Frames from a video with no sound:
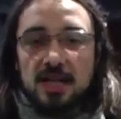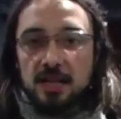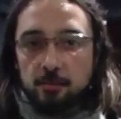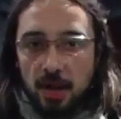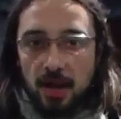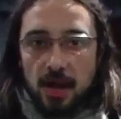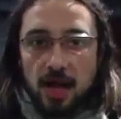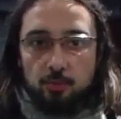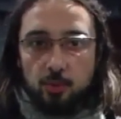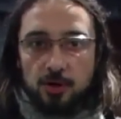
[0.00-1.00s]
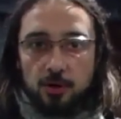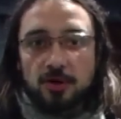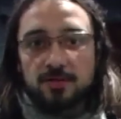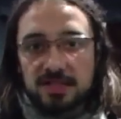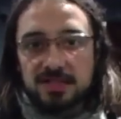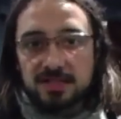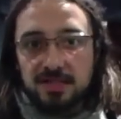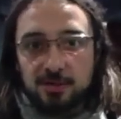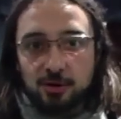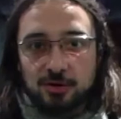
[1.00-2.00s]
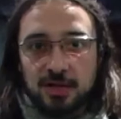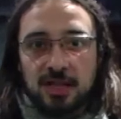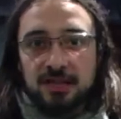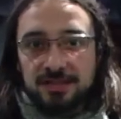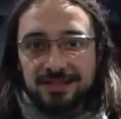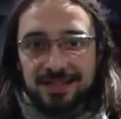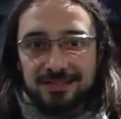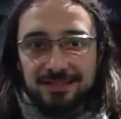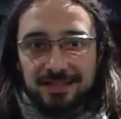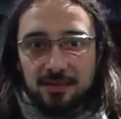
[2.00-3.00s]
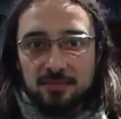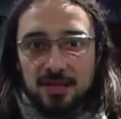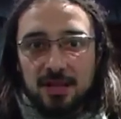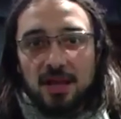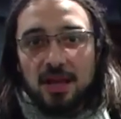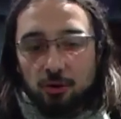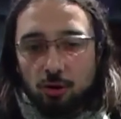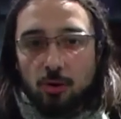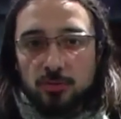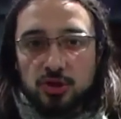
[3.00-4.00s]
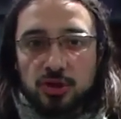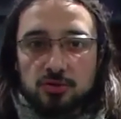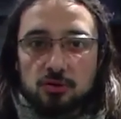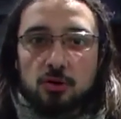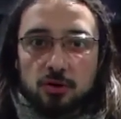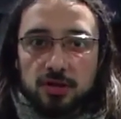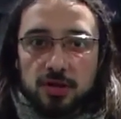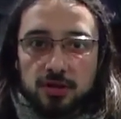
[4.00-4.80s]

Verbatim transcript: che parlerà al pubblico chivassese e non dei tanti temi economici che sono all'ordine